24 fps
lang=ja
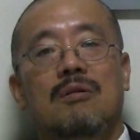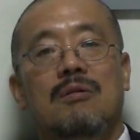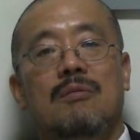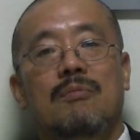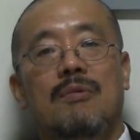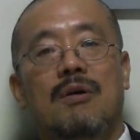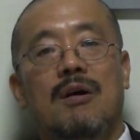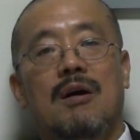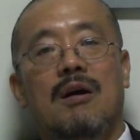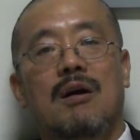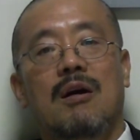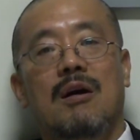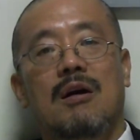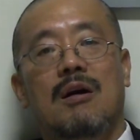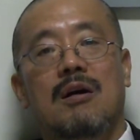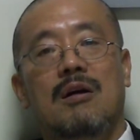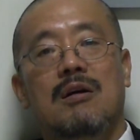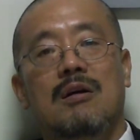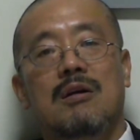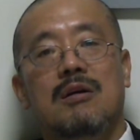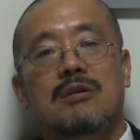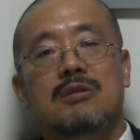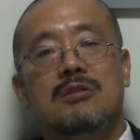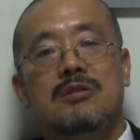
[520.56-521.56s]
ま
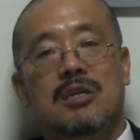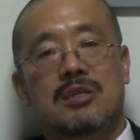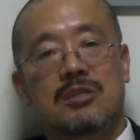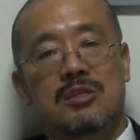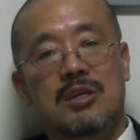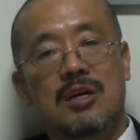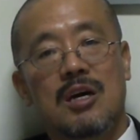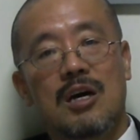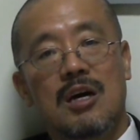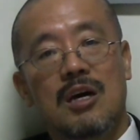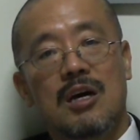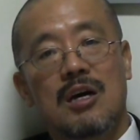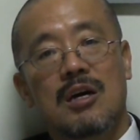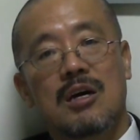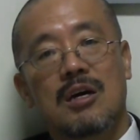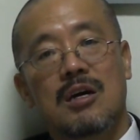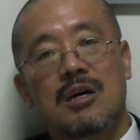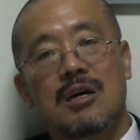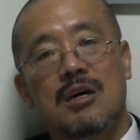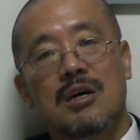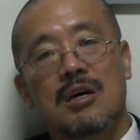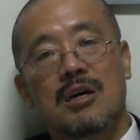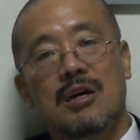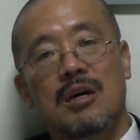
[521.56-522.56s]
あさすが
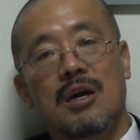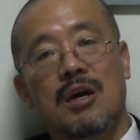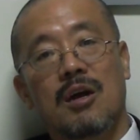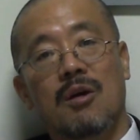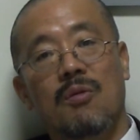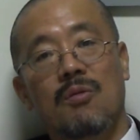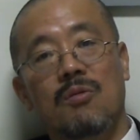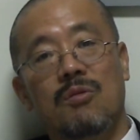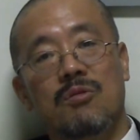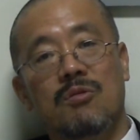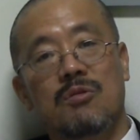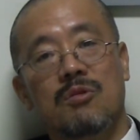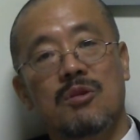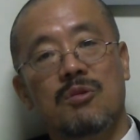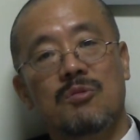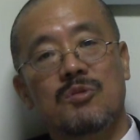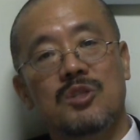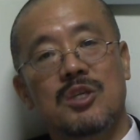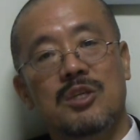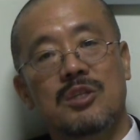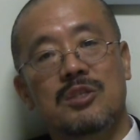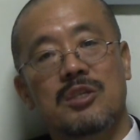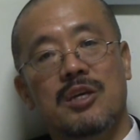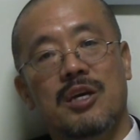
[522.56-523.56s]
小野冬美
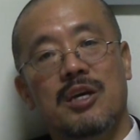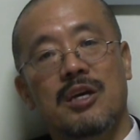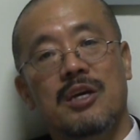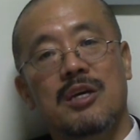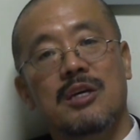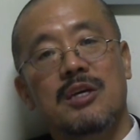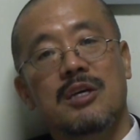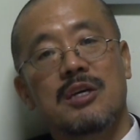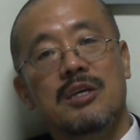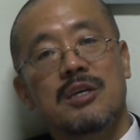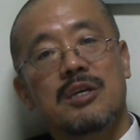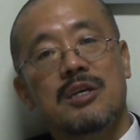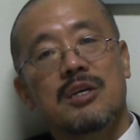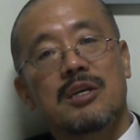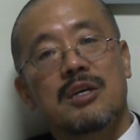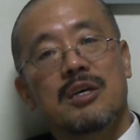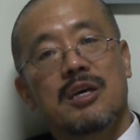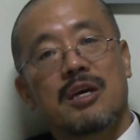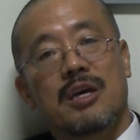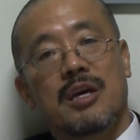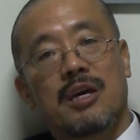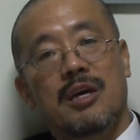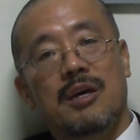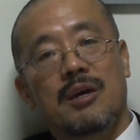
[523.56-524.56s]
先生、
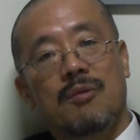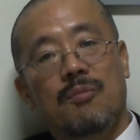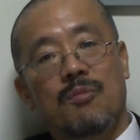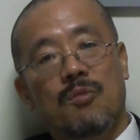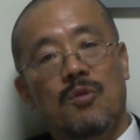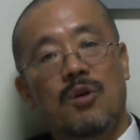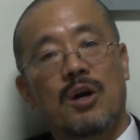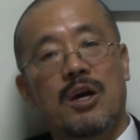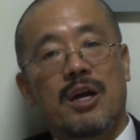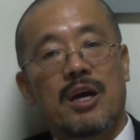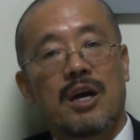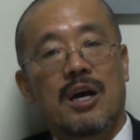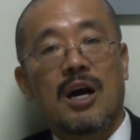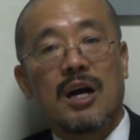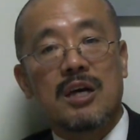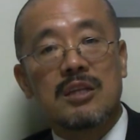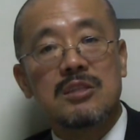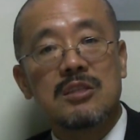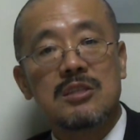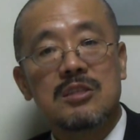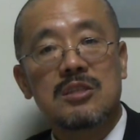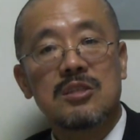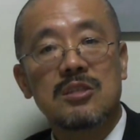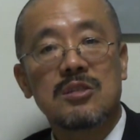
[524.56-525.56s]
えー、もはや
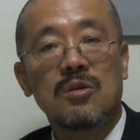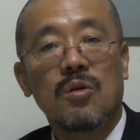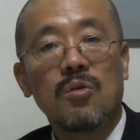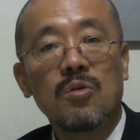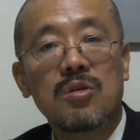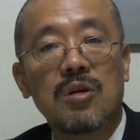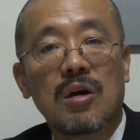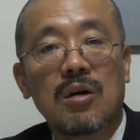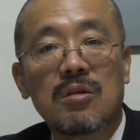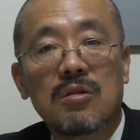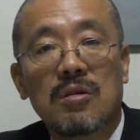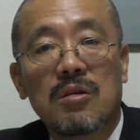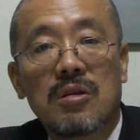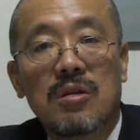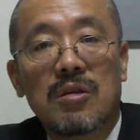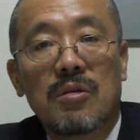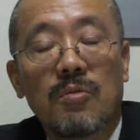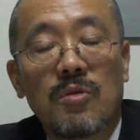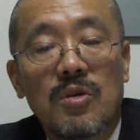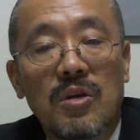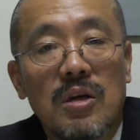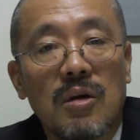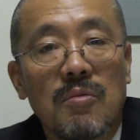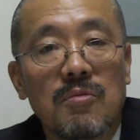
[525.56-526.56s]
漢字オタクと言って
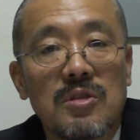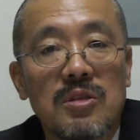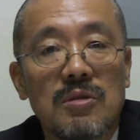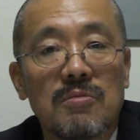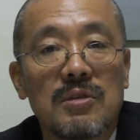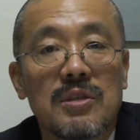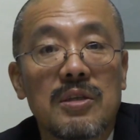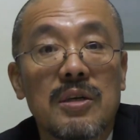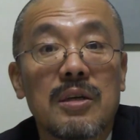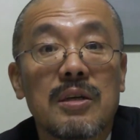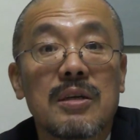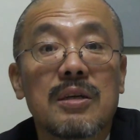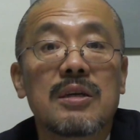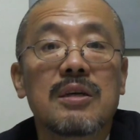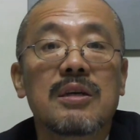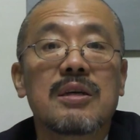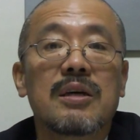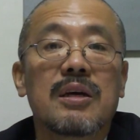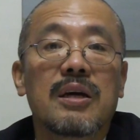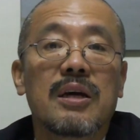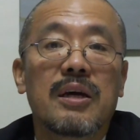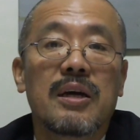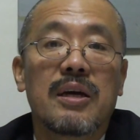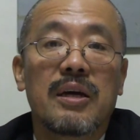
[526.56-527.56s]
もいいかもしれません、
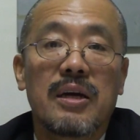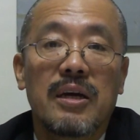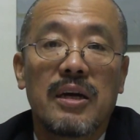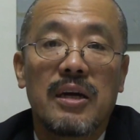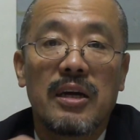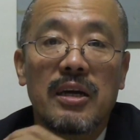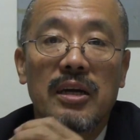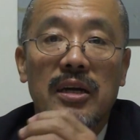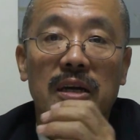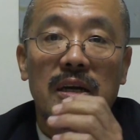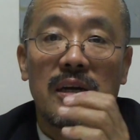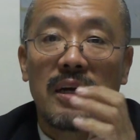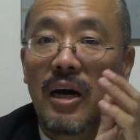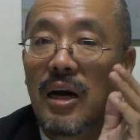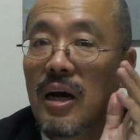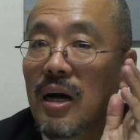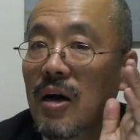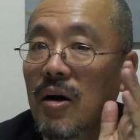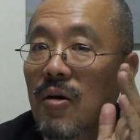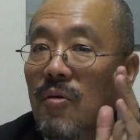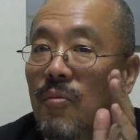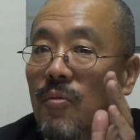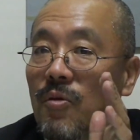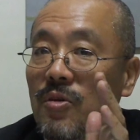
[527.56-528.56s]
えー、が
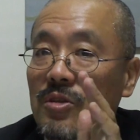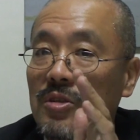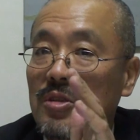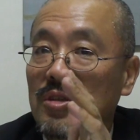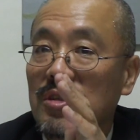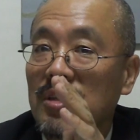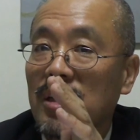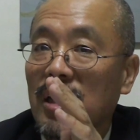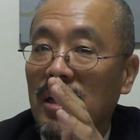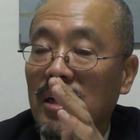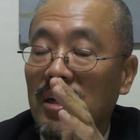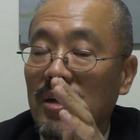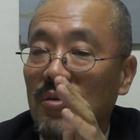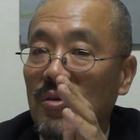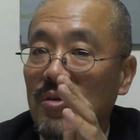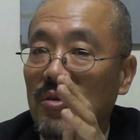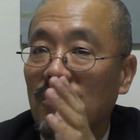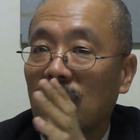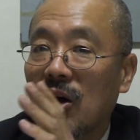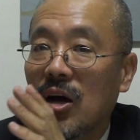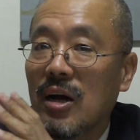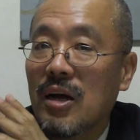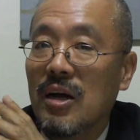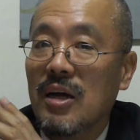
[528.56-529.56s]
思いつくだけのこと
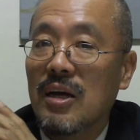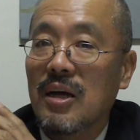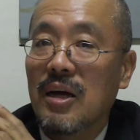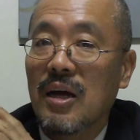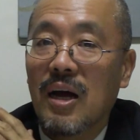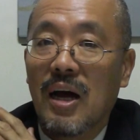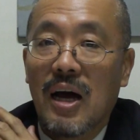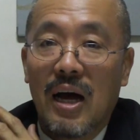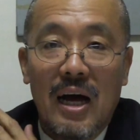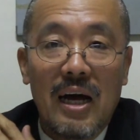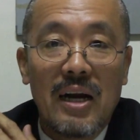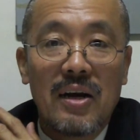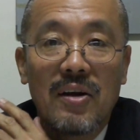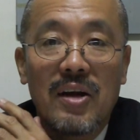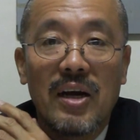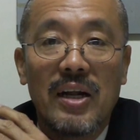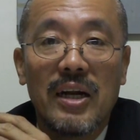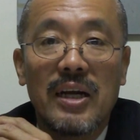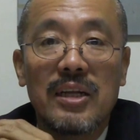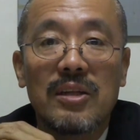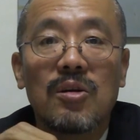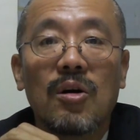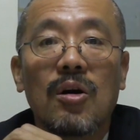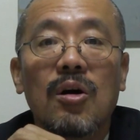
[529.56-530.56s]
はあるか
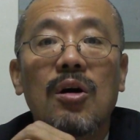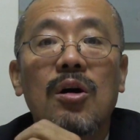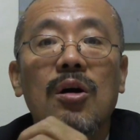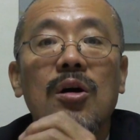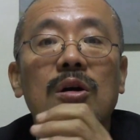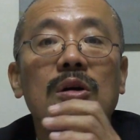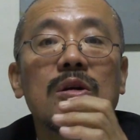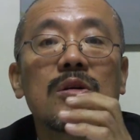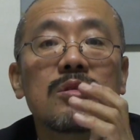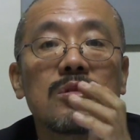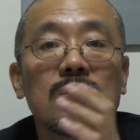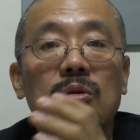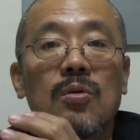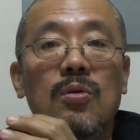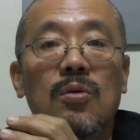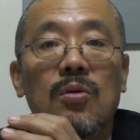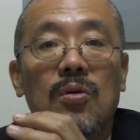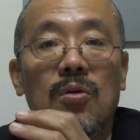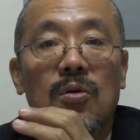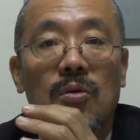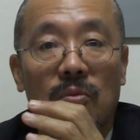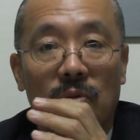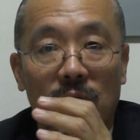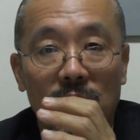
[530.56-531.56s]
なと
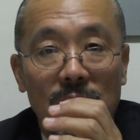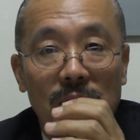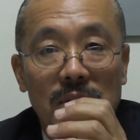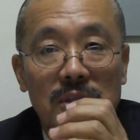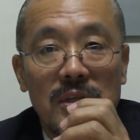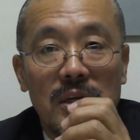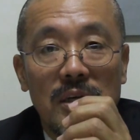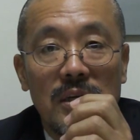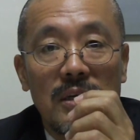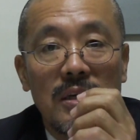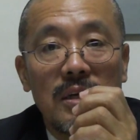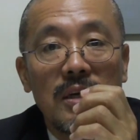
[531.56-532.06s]
そう思いました、